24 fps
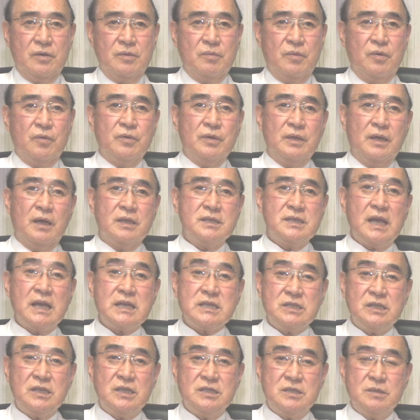건뭐 우리가
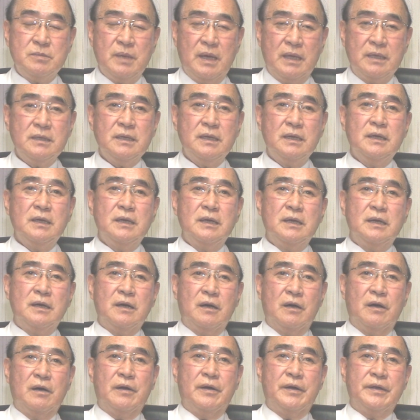상식이지만
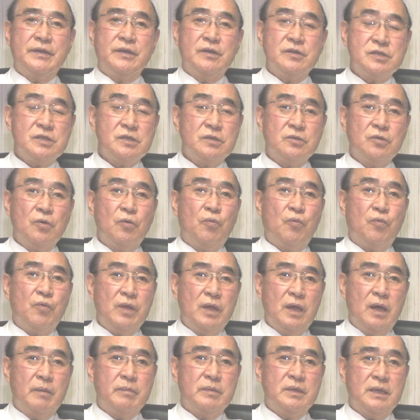어, 이것이 또
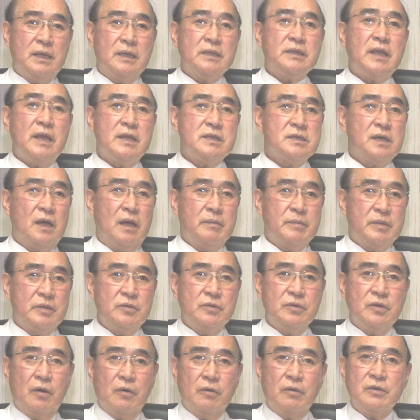위암이나
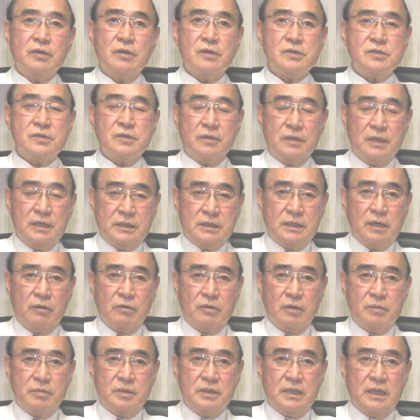대장암에도 연결성이
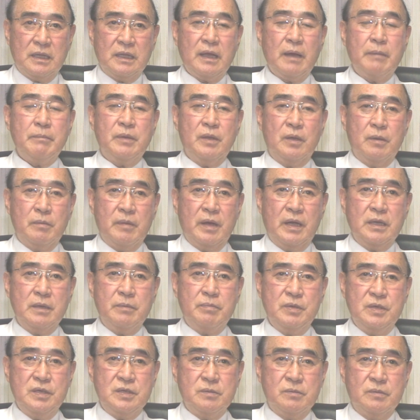있다고 합니다. 담배를
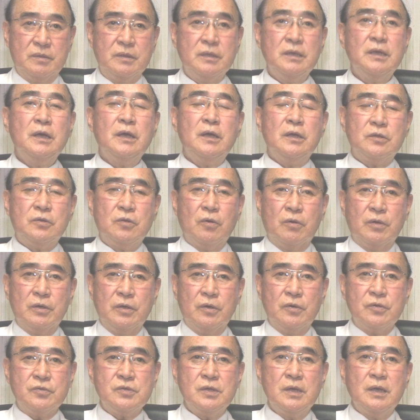많이 피시면 또
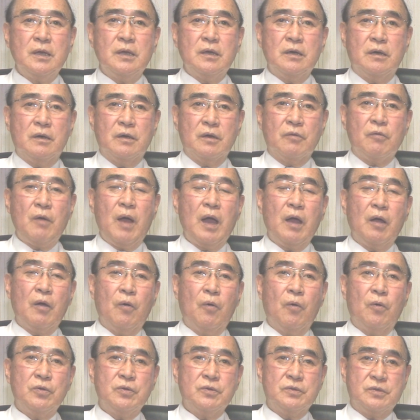그리고 어, 과거
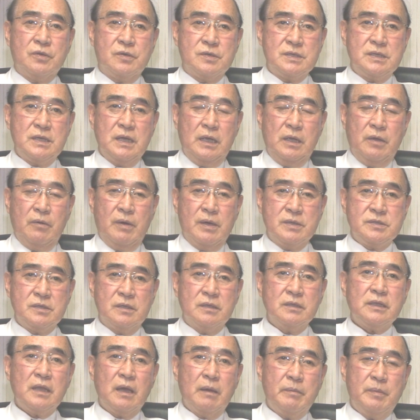5, 6년 사이에
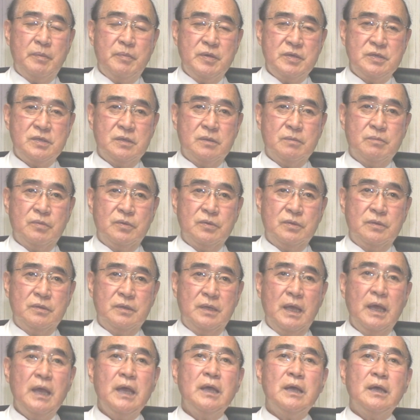와서는 담배 피시는
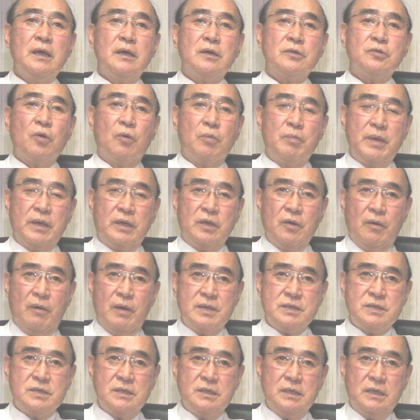분들의
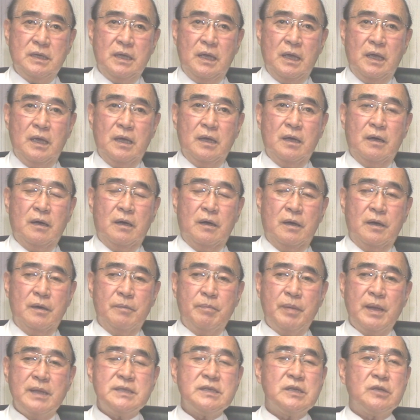동맥경화증의 어,
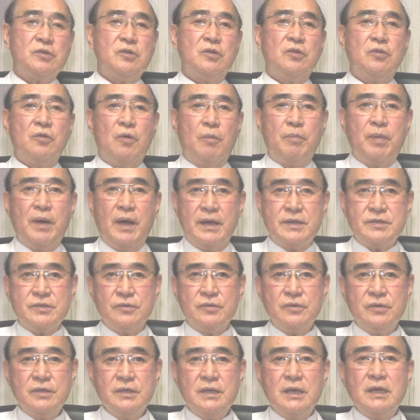발생률이
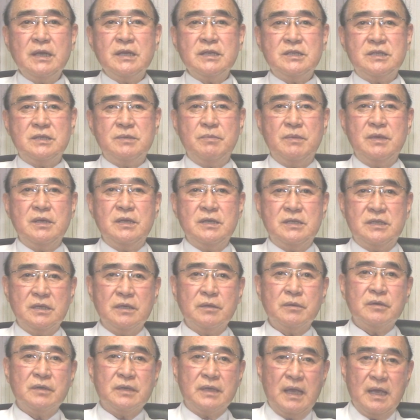높아가지고 심,
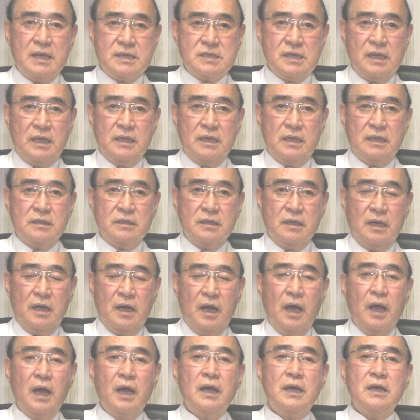
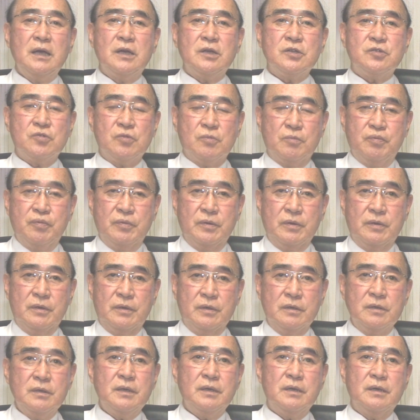심근경색이라든가
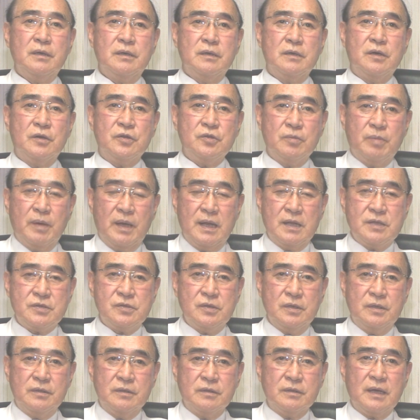중풍을 어, 유발할
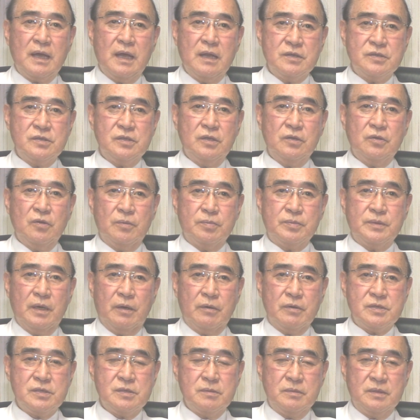수 있는 가능성이
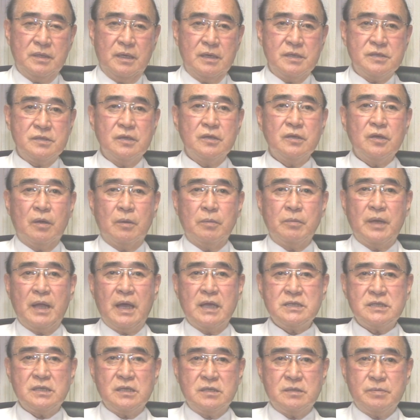높다고 그랬습니다. 그래서 여러분
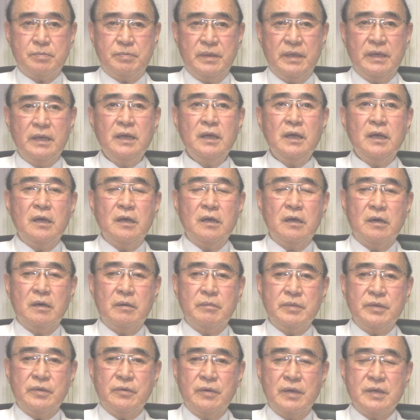아시다시피
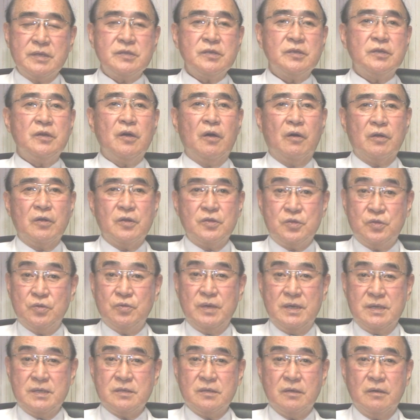어, 미국에서 여러
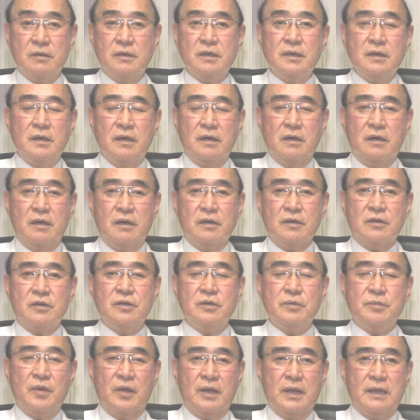주에서 어,
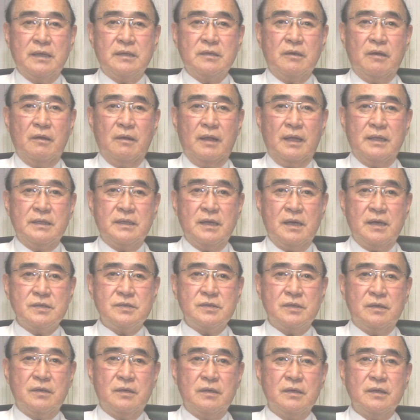금연하는 걸
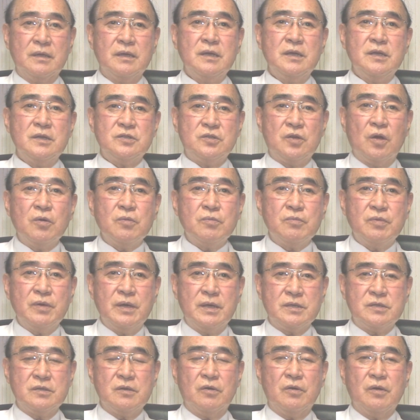갖다서는 와
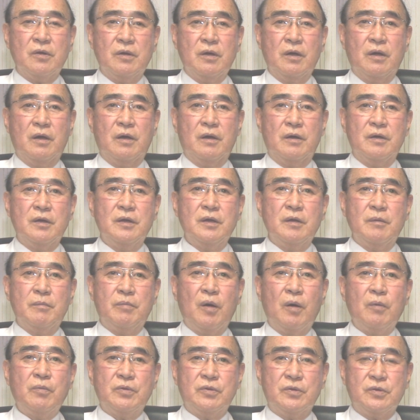정부에서 어,
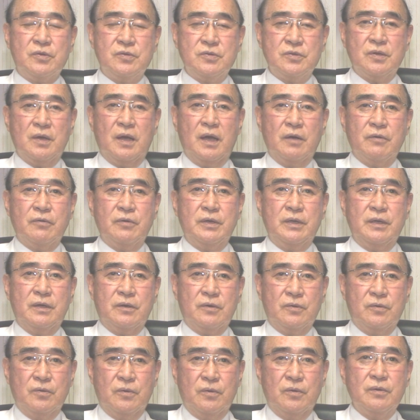법으로 규정하고
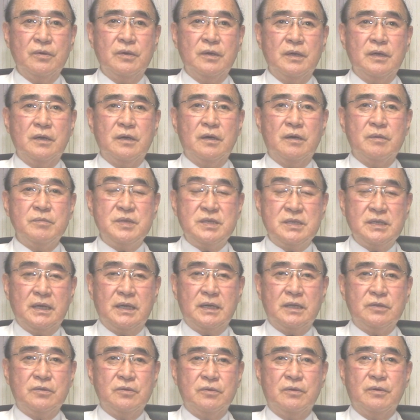있고 어,
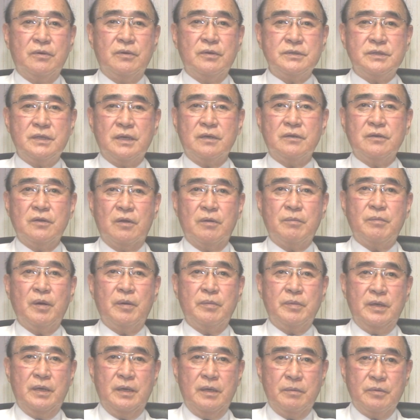미시간에도 이제 그런
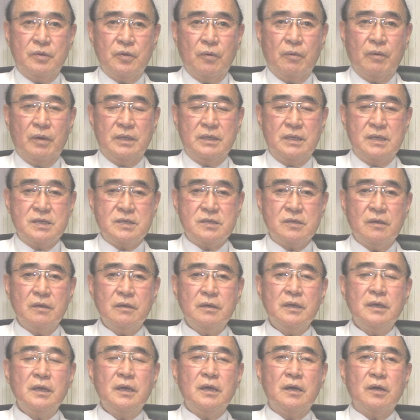법이
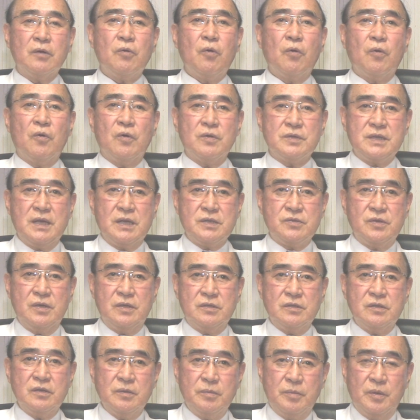통과돼서
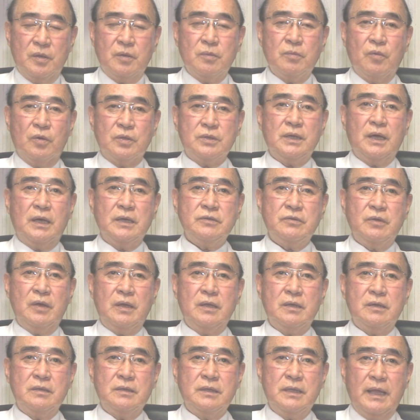공공장소에서 흡연을 못하게 되어
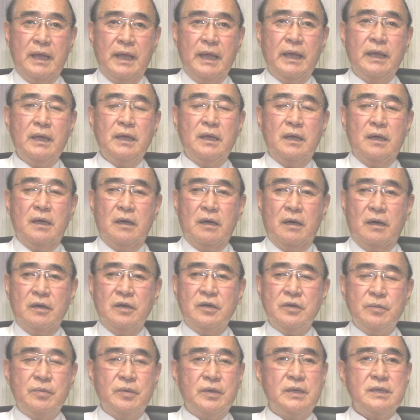있는데 어,
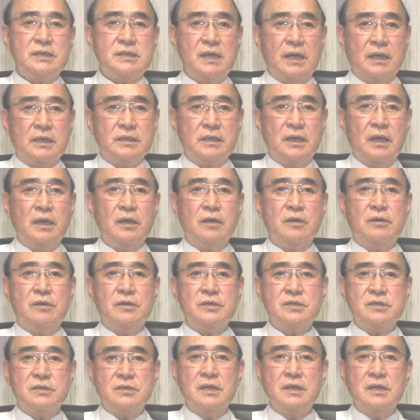흡연이 상당히 그